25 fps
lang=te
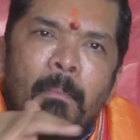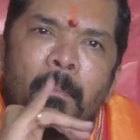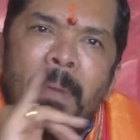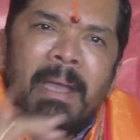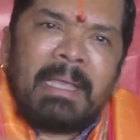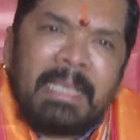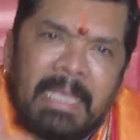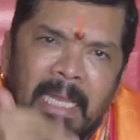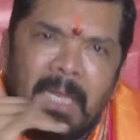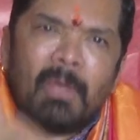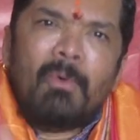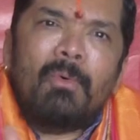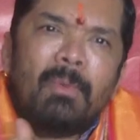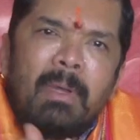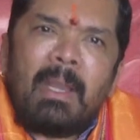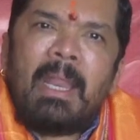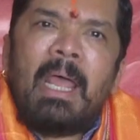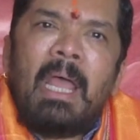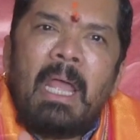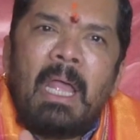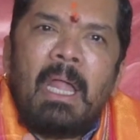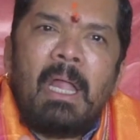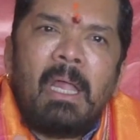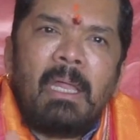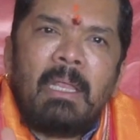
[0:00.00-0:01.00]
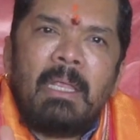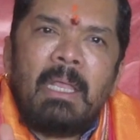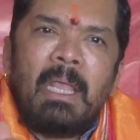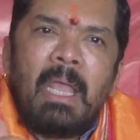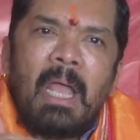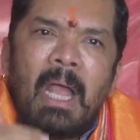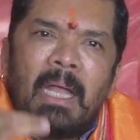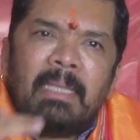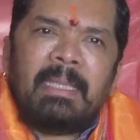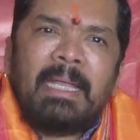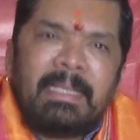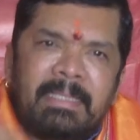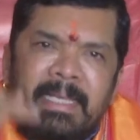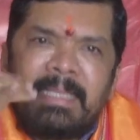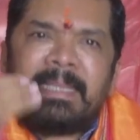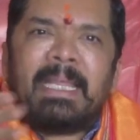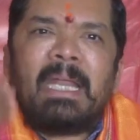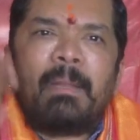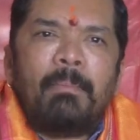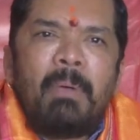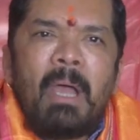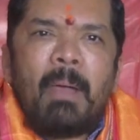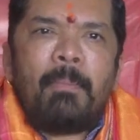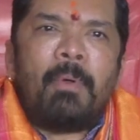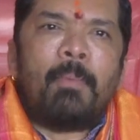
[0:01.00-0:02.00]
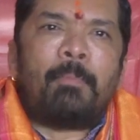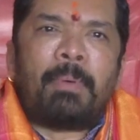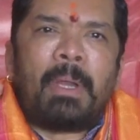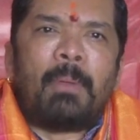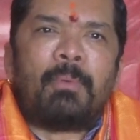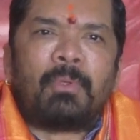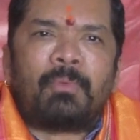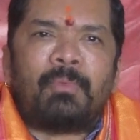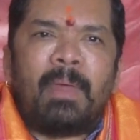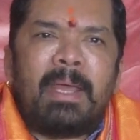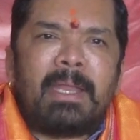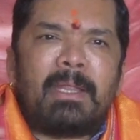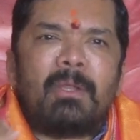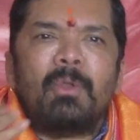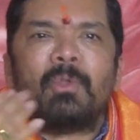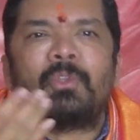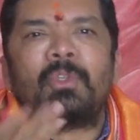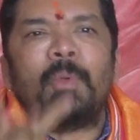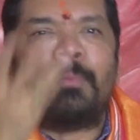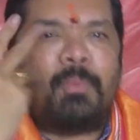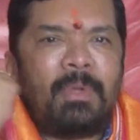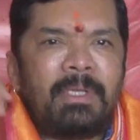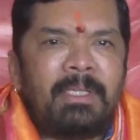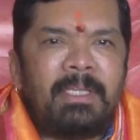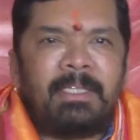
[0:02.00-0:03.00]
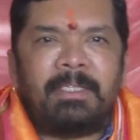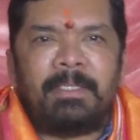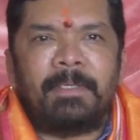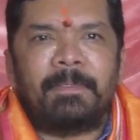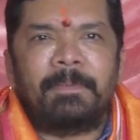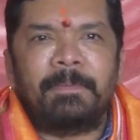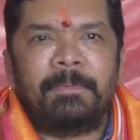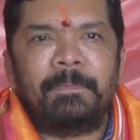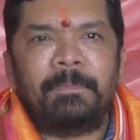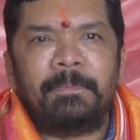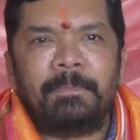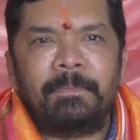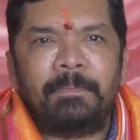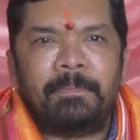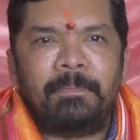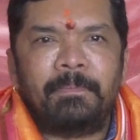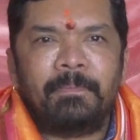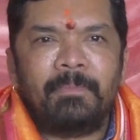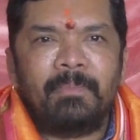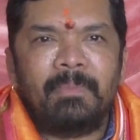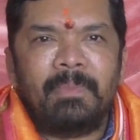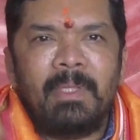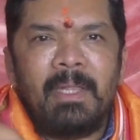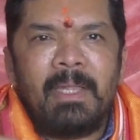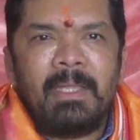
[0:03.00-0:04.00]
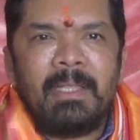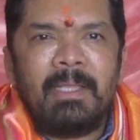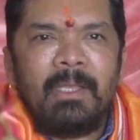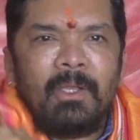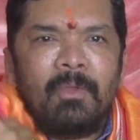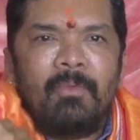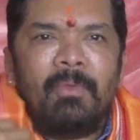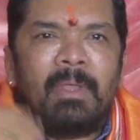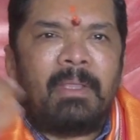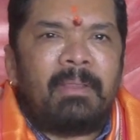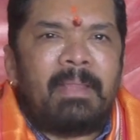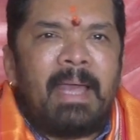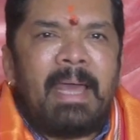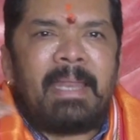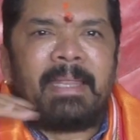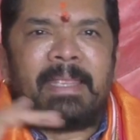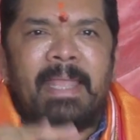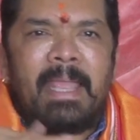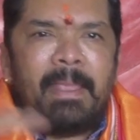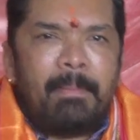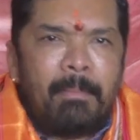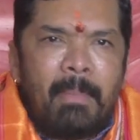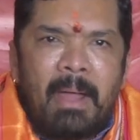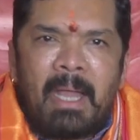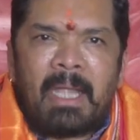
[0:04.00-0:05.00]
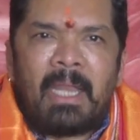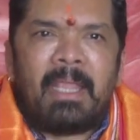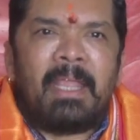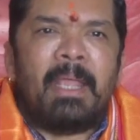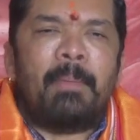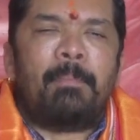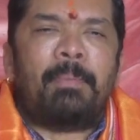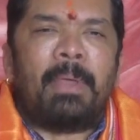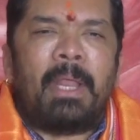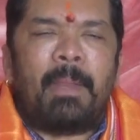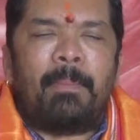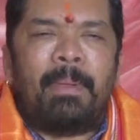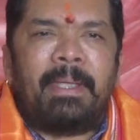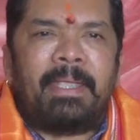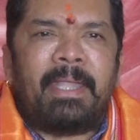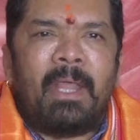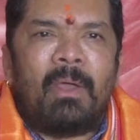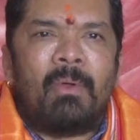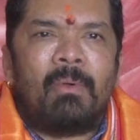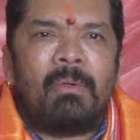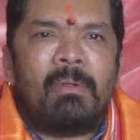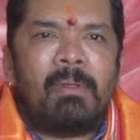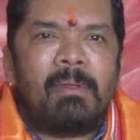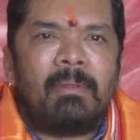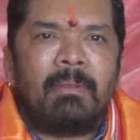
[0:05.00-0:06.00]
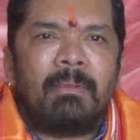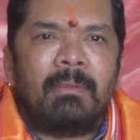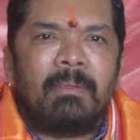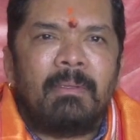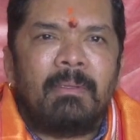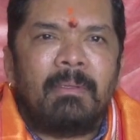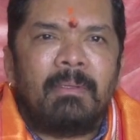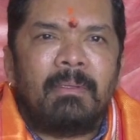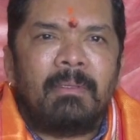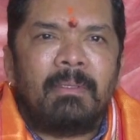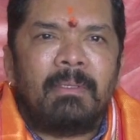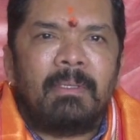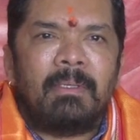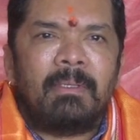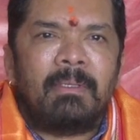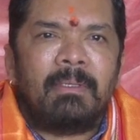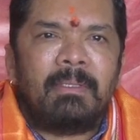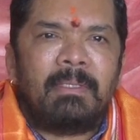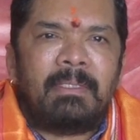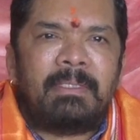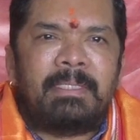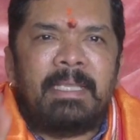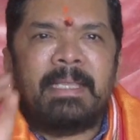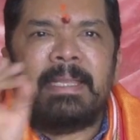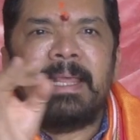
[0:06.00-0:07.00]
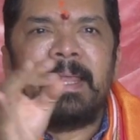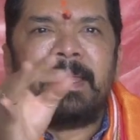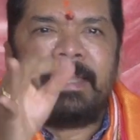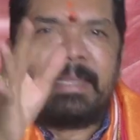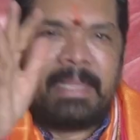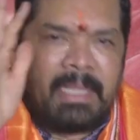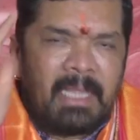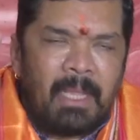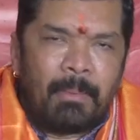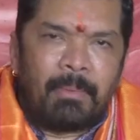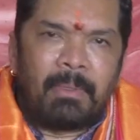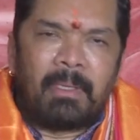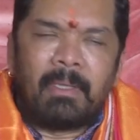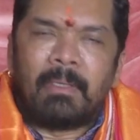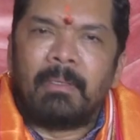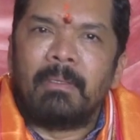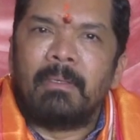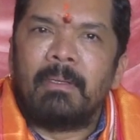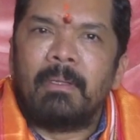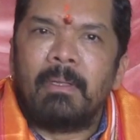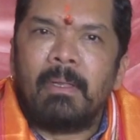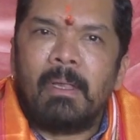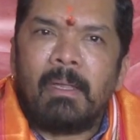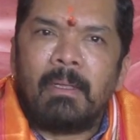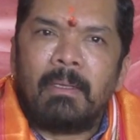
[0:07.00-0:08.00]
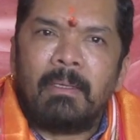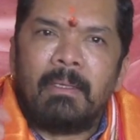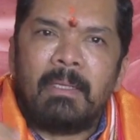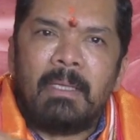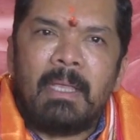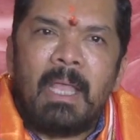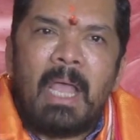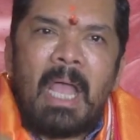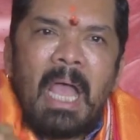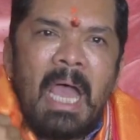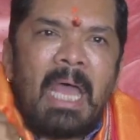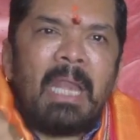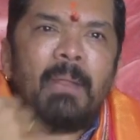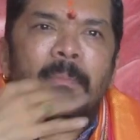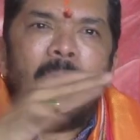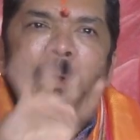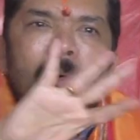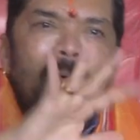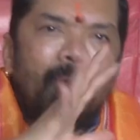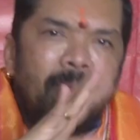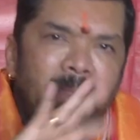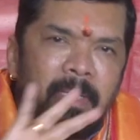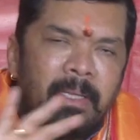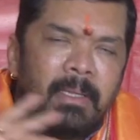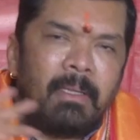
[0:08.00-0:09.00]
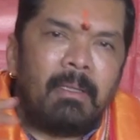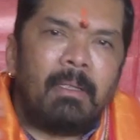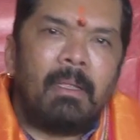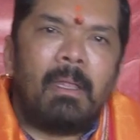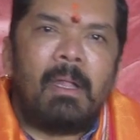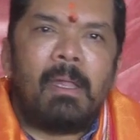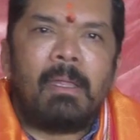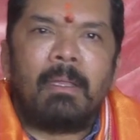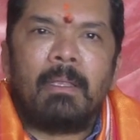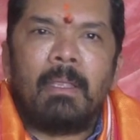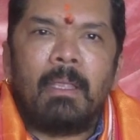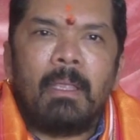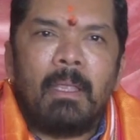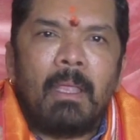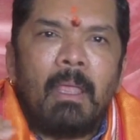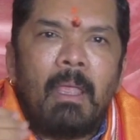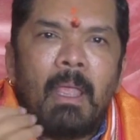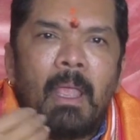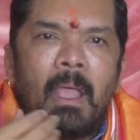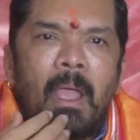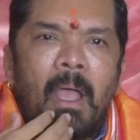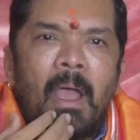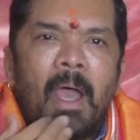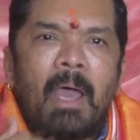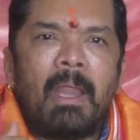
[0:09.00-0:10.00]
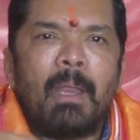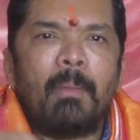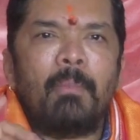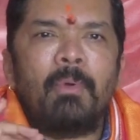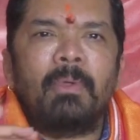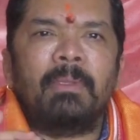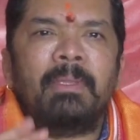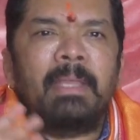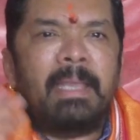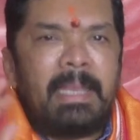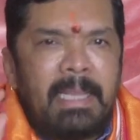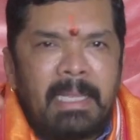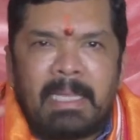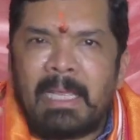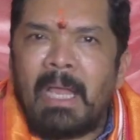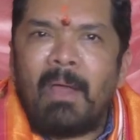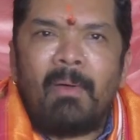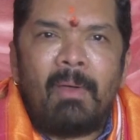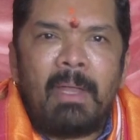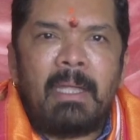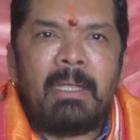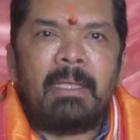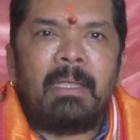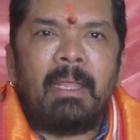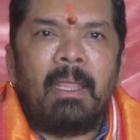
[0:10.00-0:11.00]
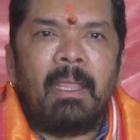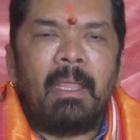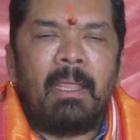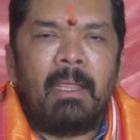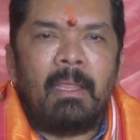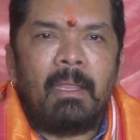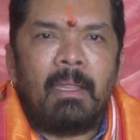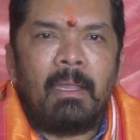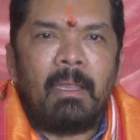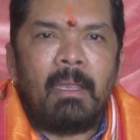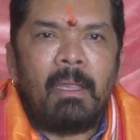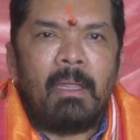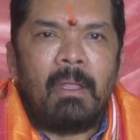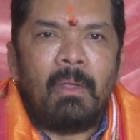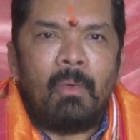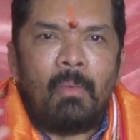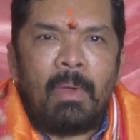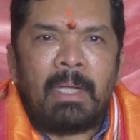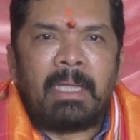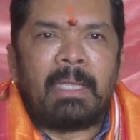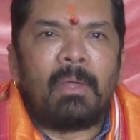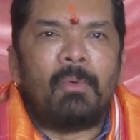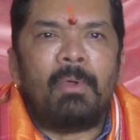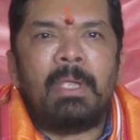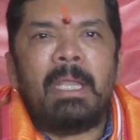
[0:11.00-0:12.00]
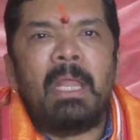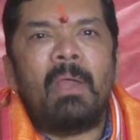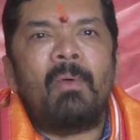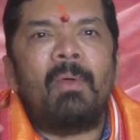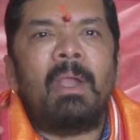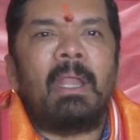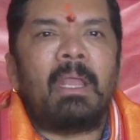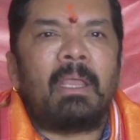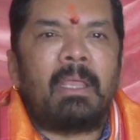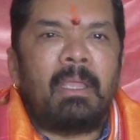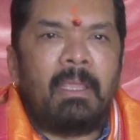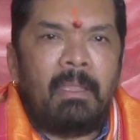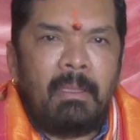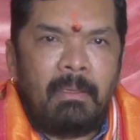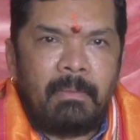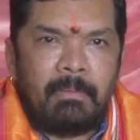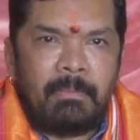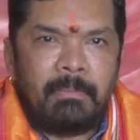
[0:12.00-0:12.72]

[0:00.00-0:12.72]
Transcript: మకిలి ఉన్న అదే చంద్రబాబు ప్రభుత్వానికి నువ్వు సపోర్ట్ చేశావు నువ్వు దానికి ఏం మాట ఏం పేరు పెట్టావు సీనియారిటీ కాబట్టి అనుభవం ఉంది అనుభవం దేనికి కావాలంటే వంట వండే వాళ్ళకి